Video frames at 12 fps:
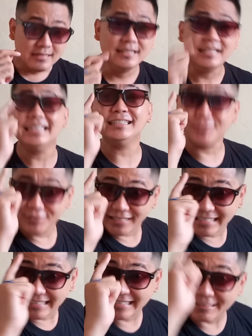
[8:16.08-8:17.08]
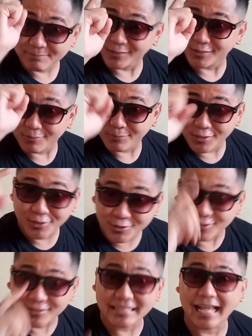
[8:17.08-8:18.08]
Nah itu ya gara-gara penonton-penonton
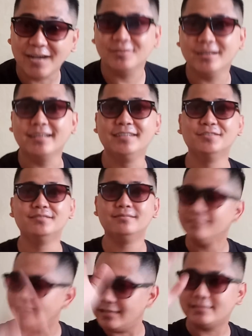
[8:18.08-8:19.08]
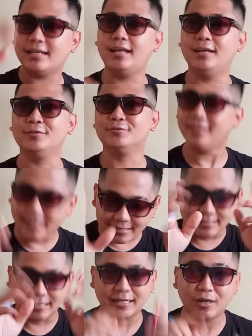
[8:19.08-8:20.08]
sok tahu kayak gitu Wah salah itu Tenang
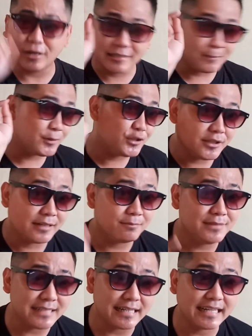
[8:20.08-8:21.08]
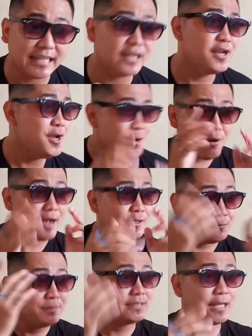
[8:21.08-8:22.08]
aja kalau ada penonton yang misalnya ya Wah itu
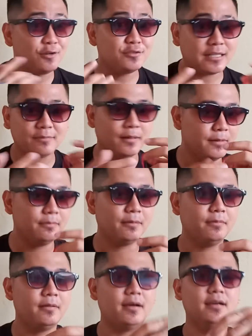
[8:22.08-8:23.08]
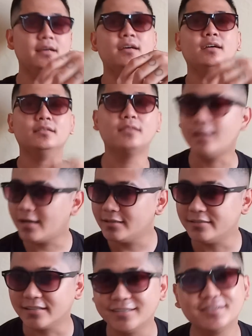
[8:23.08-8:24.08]
bisa loncat blablabla Tenang
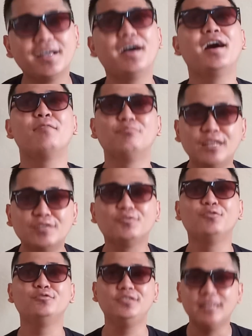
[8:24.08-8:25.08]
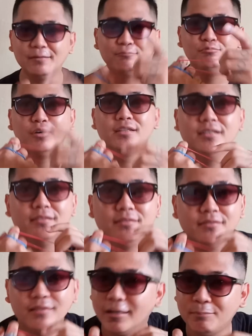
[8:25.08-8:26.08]
aja kita punya solusi yang buat
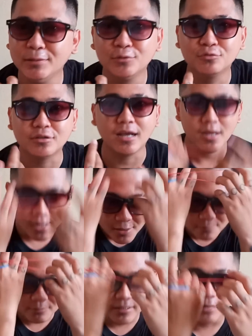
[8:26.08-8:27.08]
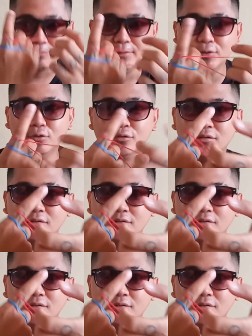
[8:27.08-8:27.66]
lebih susah biar bingung